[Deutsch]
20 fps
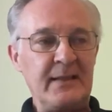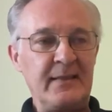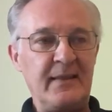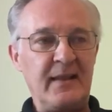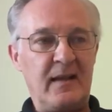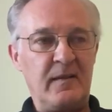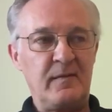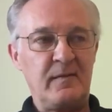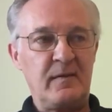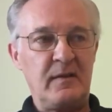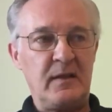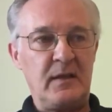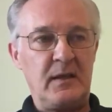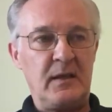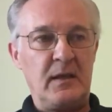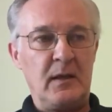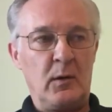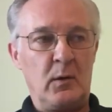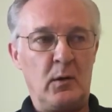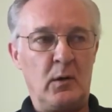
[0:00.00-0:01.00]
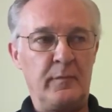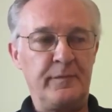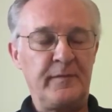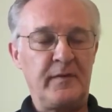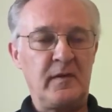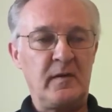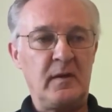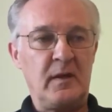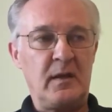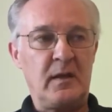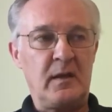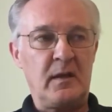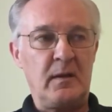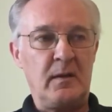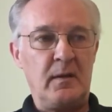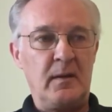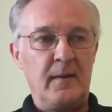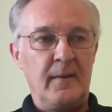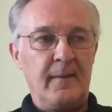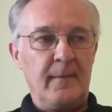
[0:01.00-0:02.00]
dass äh, oft
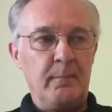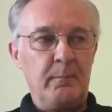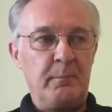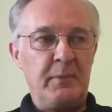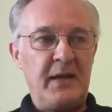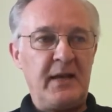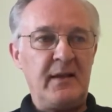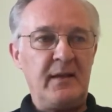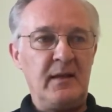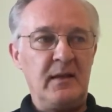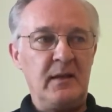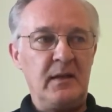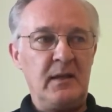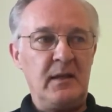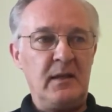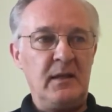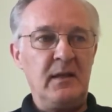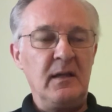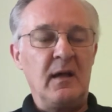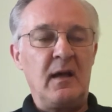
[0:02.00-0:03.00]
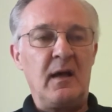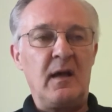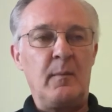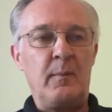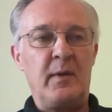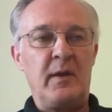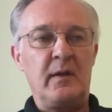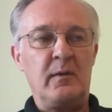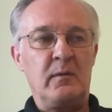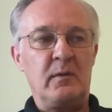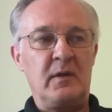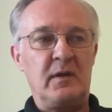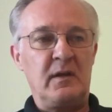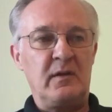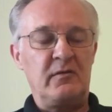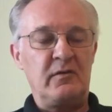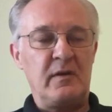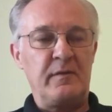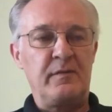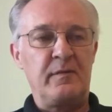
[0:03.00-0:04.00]
äh, bei Inhabern oder
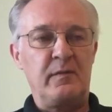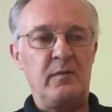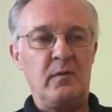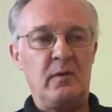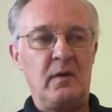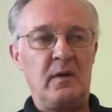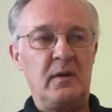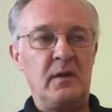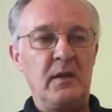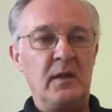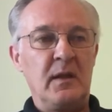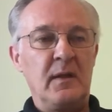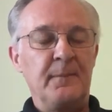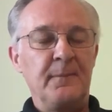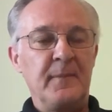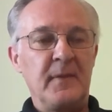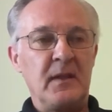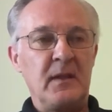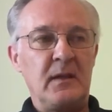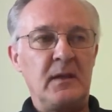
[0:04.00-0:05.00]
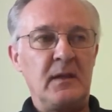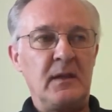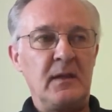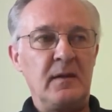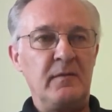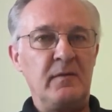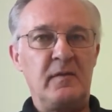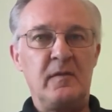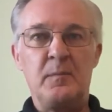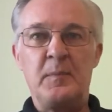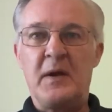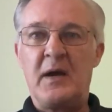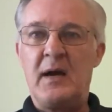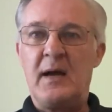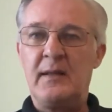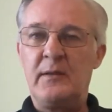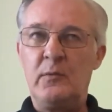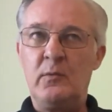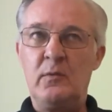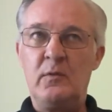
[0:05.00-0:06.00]
Geschäftsführern äh, eine gewisse
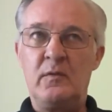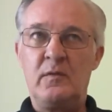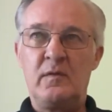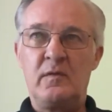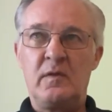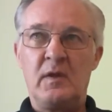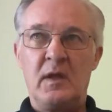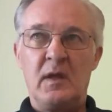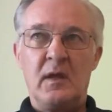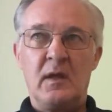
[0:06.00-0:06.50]
Beratungs-